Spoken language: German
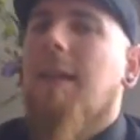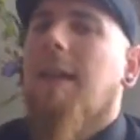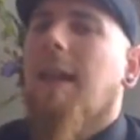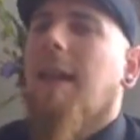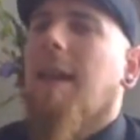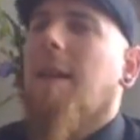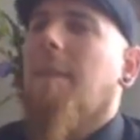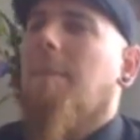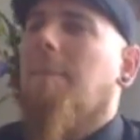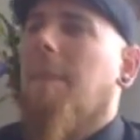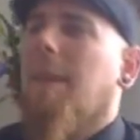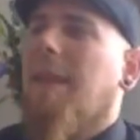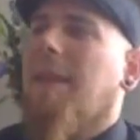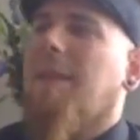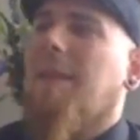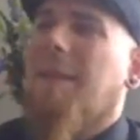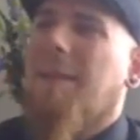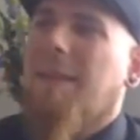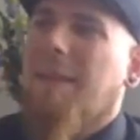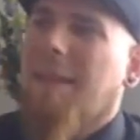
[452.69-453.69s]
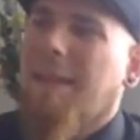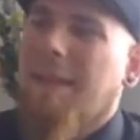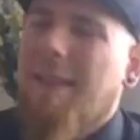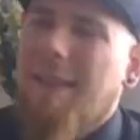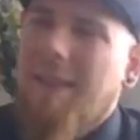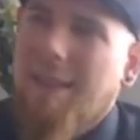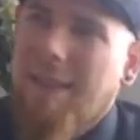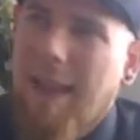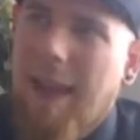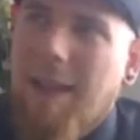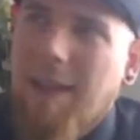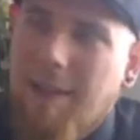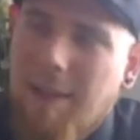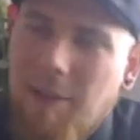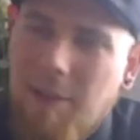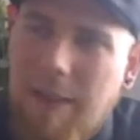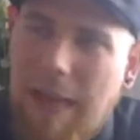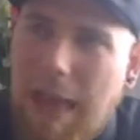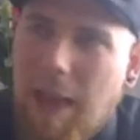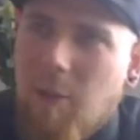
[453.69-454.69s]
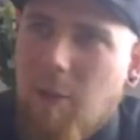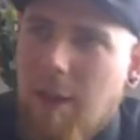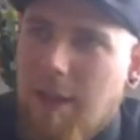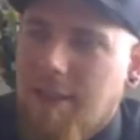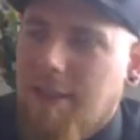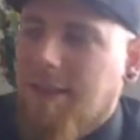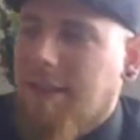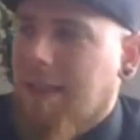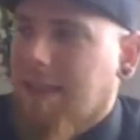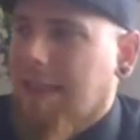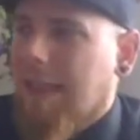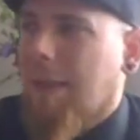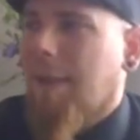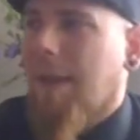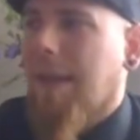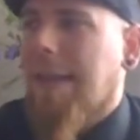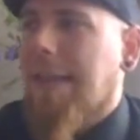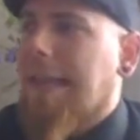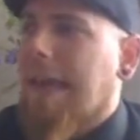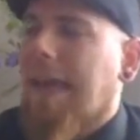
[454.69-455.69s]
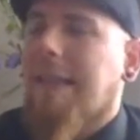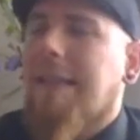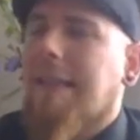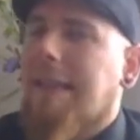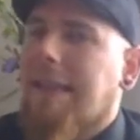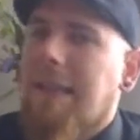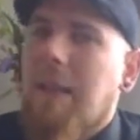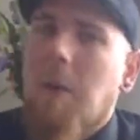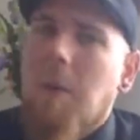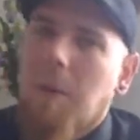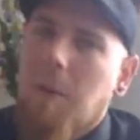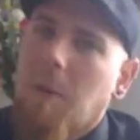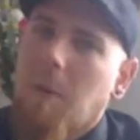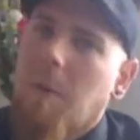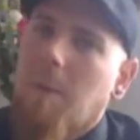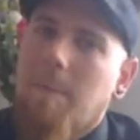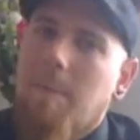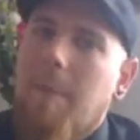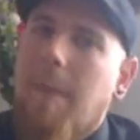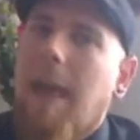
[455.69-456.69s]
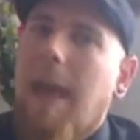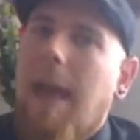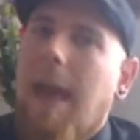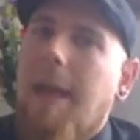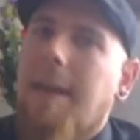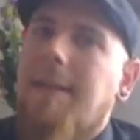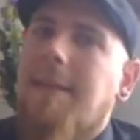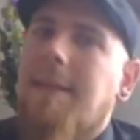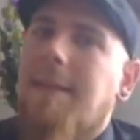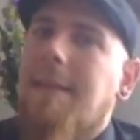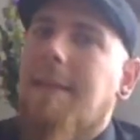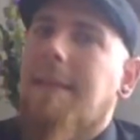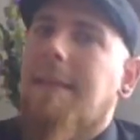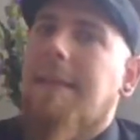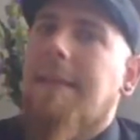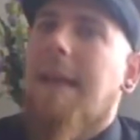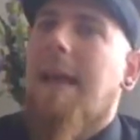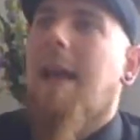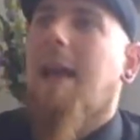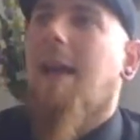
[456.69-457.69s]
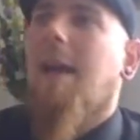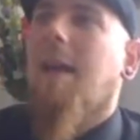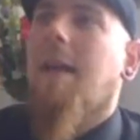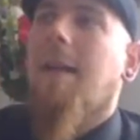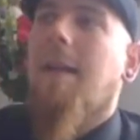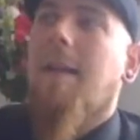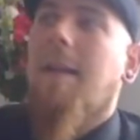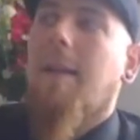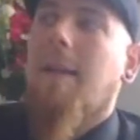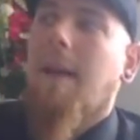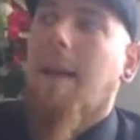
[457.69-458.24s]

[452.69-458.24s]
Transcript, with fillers: Ähm, ist, ja, Deodato hat sich das dabei gedacht. Genau genommen hat sich der